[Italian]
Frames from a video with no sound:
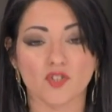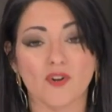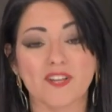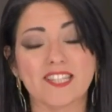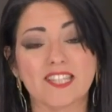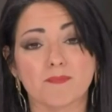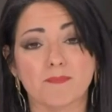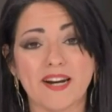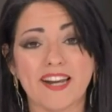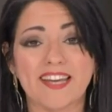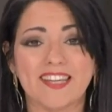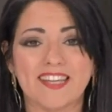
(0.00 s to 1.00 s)
cioè di
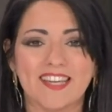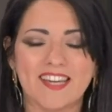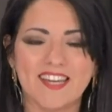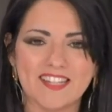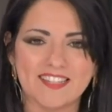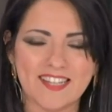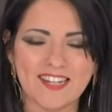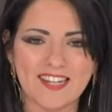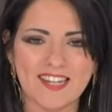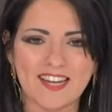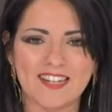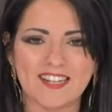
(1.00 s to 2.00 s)
sprechi
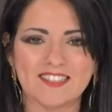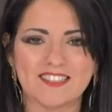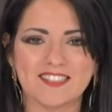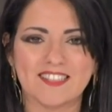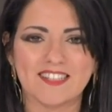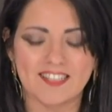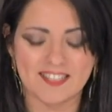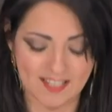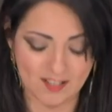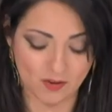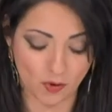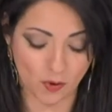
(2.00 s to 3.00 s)
nel eh,
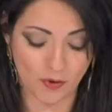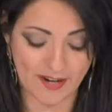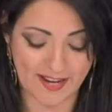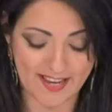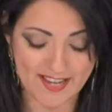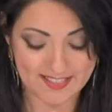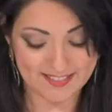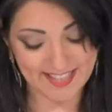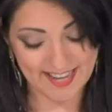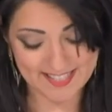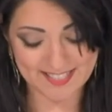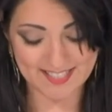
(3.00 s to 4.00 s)
settore
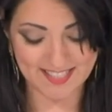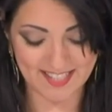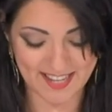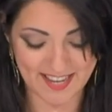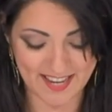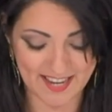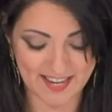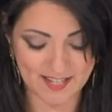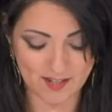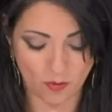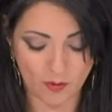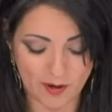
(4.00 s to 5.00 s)
tessile e
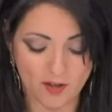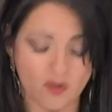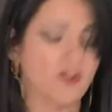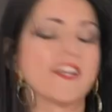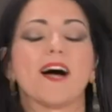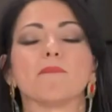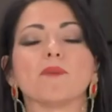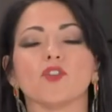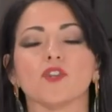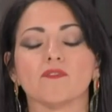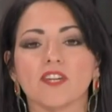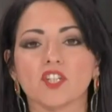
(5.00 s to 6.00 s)
in quello in
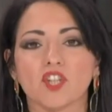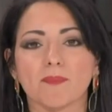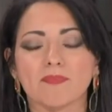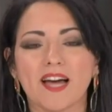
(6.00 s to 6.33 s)
ambito invece